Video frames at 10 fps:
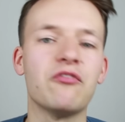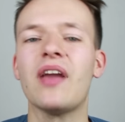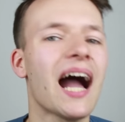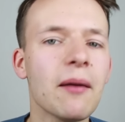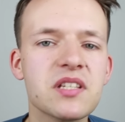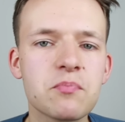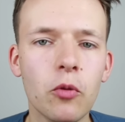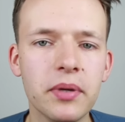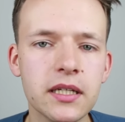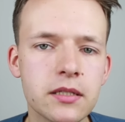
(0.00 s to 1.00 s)
wir haben es
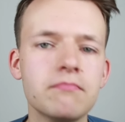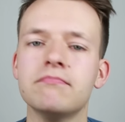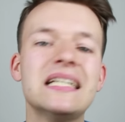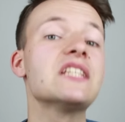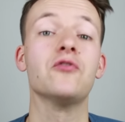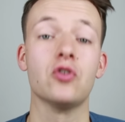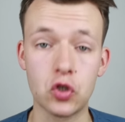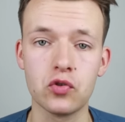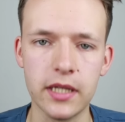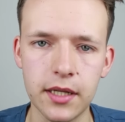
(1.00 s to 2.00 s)
probiert, es
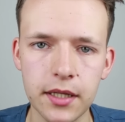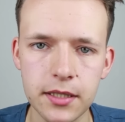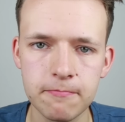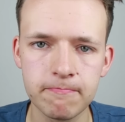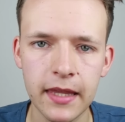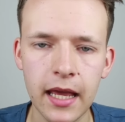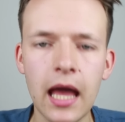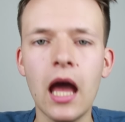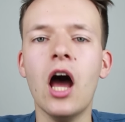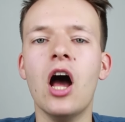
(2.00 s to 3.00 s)
funktioniert nicht.
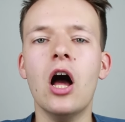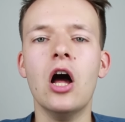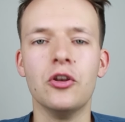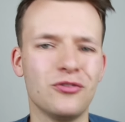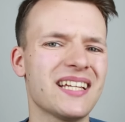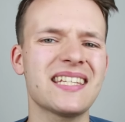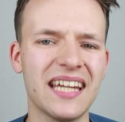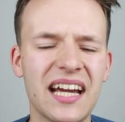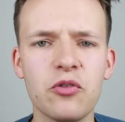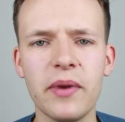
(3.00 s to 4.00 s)
Nun, das ist
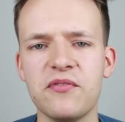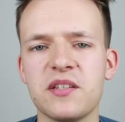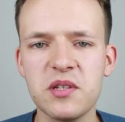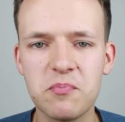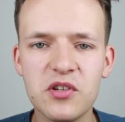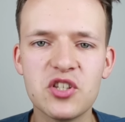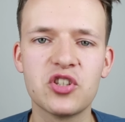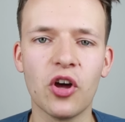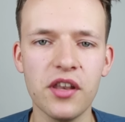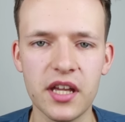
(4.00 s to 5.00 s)
ein Argument, was mich
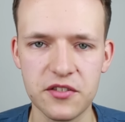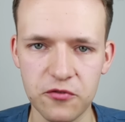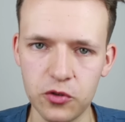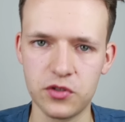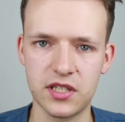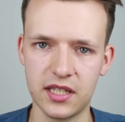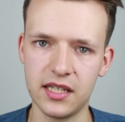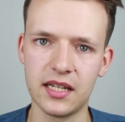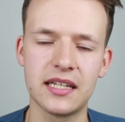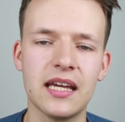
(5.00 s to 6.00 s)
besonders
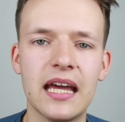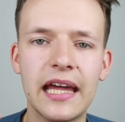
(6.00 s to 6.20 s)
frustriert.